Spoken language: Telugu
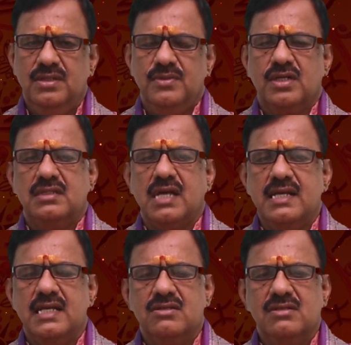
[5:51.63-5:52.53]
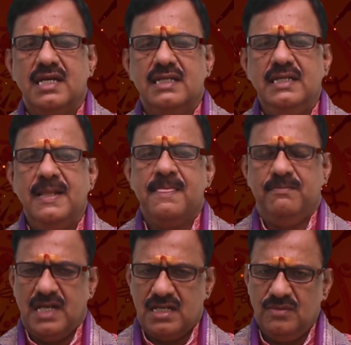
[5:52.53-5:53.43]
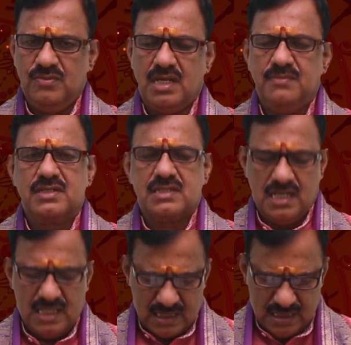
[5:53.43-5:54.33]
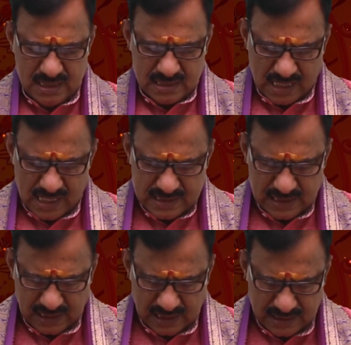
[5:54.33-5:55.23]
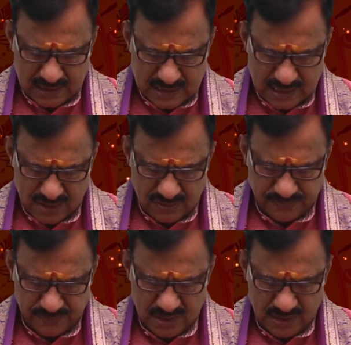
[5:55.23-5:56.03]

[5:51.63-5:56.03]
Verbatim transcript: మీ యొక్క దాయాదులు కానీ మీ అన్నదమ్ములు కానీ మీకు సహా సహాయసహకాలు అందిస్తారు